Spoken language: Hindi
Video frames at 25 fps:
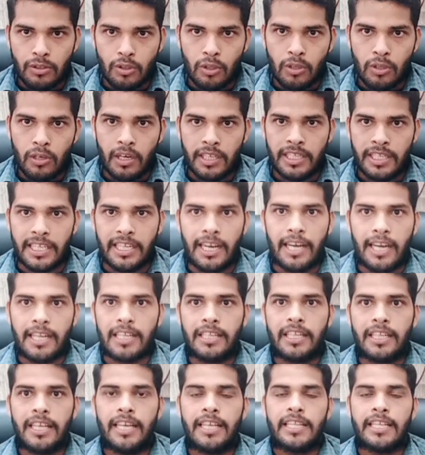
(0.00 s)
जो
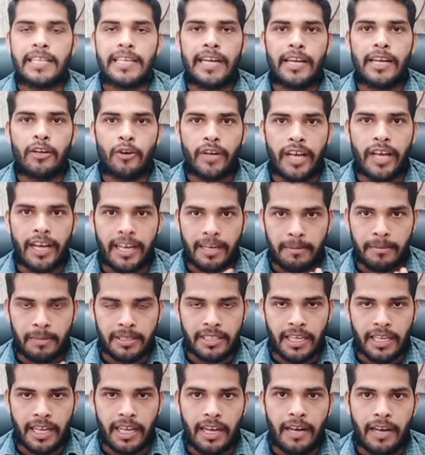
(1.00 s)
अधिकारी थे अधिकारियों ने आकर
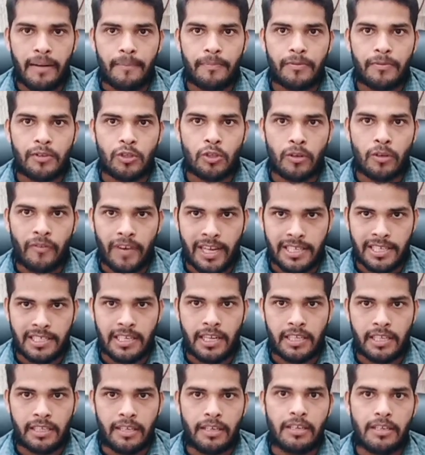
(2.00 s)
बताया जो
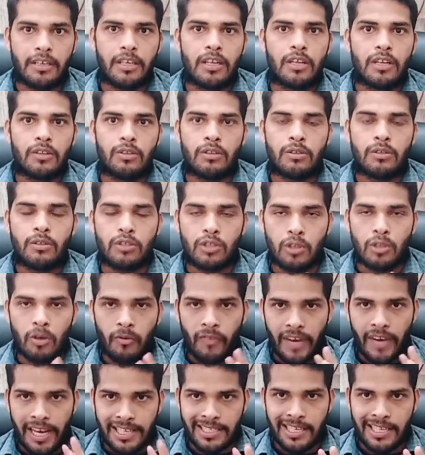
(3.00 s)
फैसला था तो दोस्तों
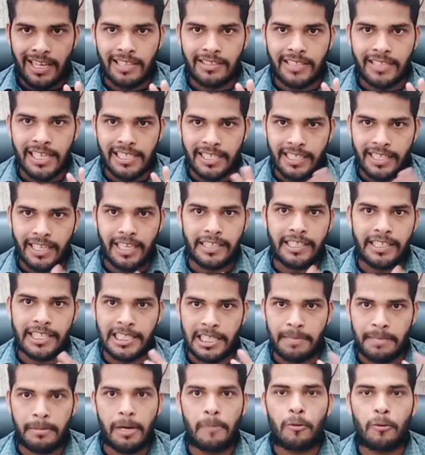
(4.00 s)
फैसला जैसे का
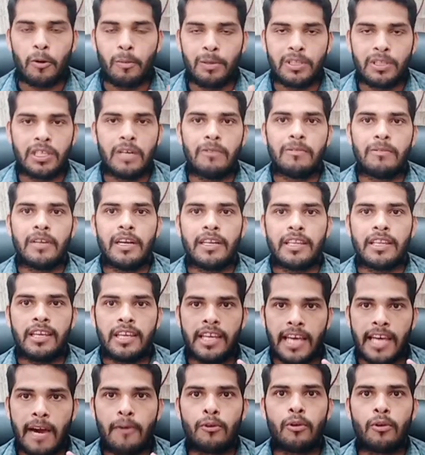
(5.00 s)
तैसा मैं आपको बताऊंगा कि
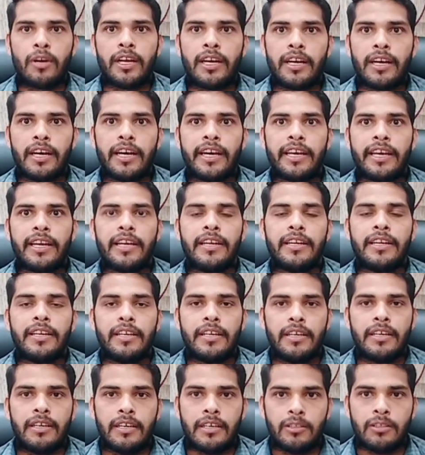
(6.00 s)
क्या उन्होंने कहा
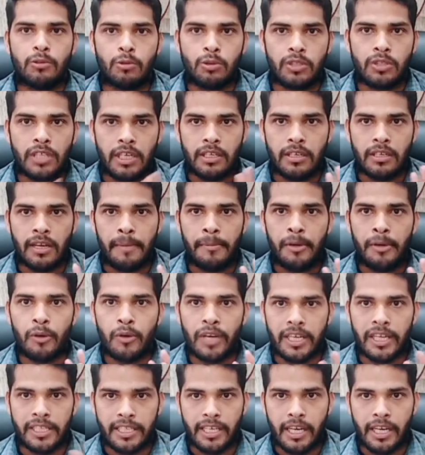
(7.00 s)
है उच्च एम
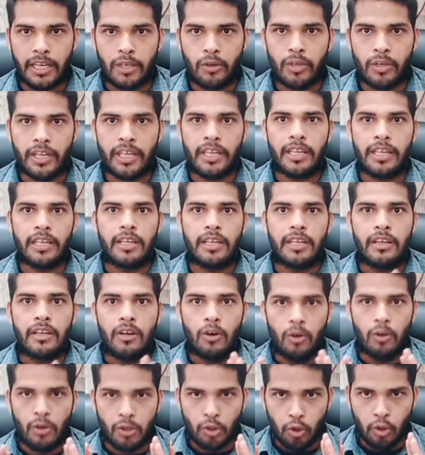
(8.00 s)
के अधिकारियों ने
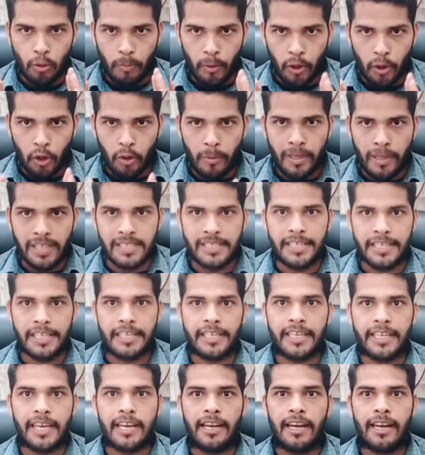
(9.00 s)
और सुपरनुमरी
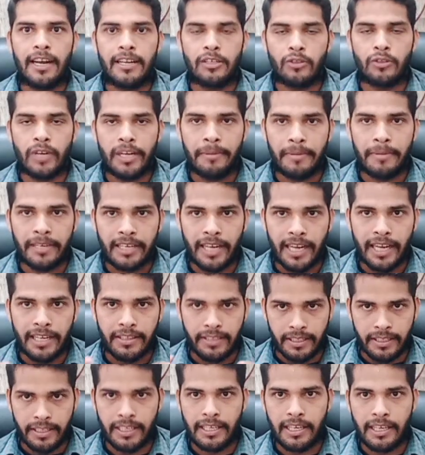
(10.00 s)
सीट के कारण जो एडमिट
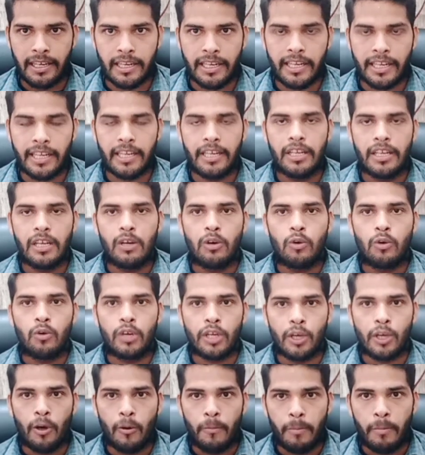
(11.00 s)
कार्ड नहीं निकल रहे
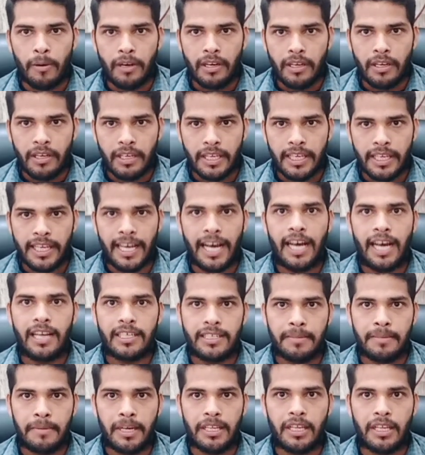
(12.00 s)
उनके ऊपर क्या
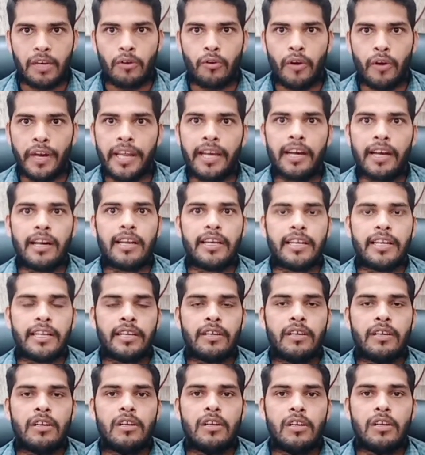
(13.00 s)
समाधान उन्होंने निकाला है
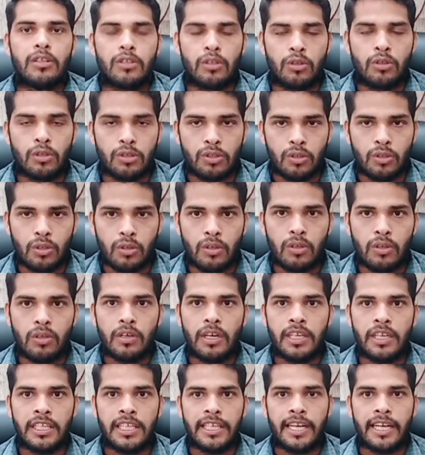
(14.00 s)
दोस्तों
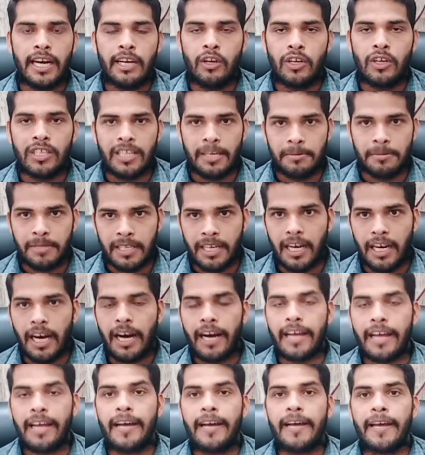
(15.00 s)
अधिकारियों की तरफ से
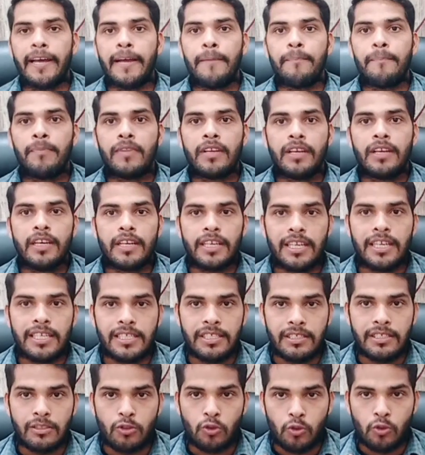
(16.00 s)
कहा गया है कि
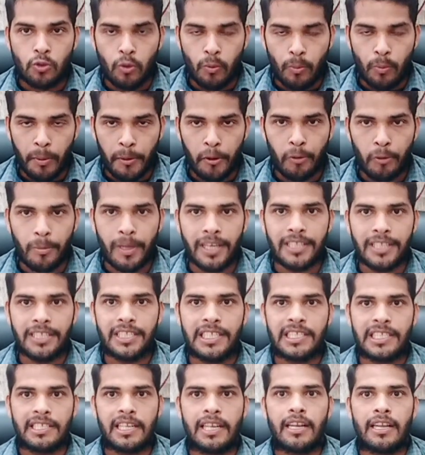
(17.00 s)
सुपरनुमरी
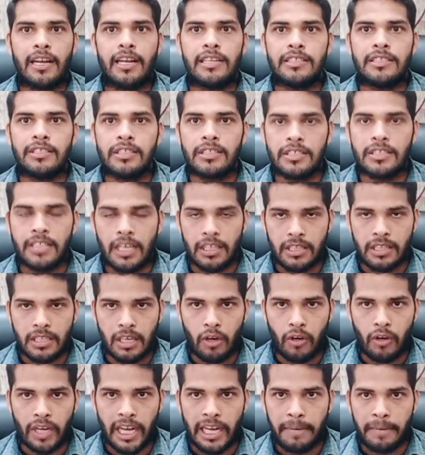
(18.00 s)
सीट के कारण जिन
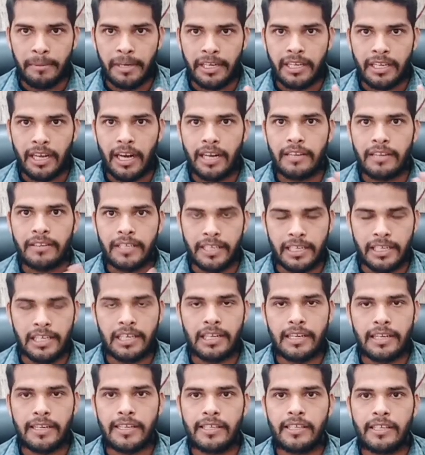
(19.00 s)
छात्राओं के एडमिट कार्ड नहीं
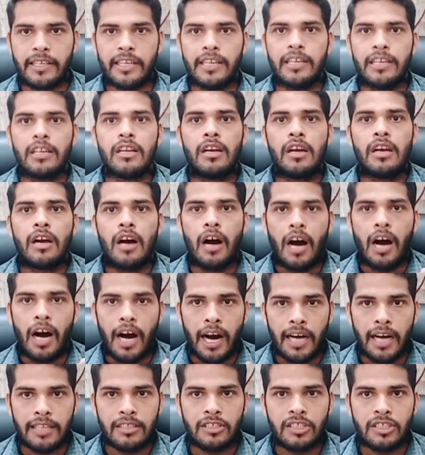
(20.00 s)
निकल रहे थे
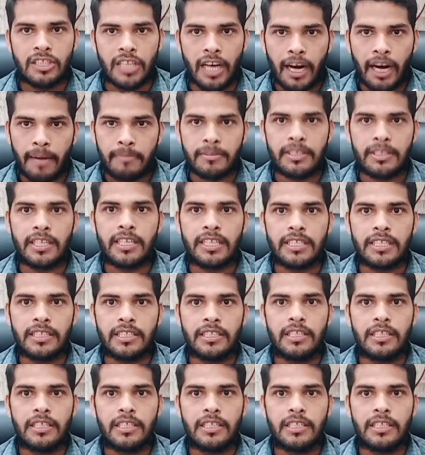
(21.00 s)
आज शाम तक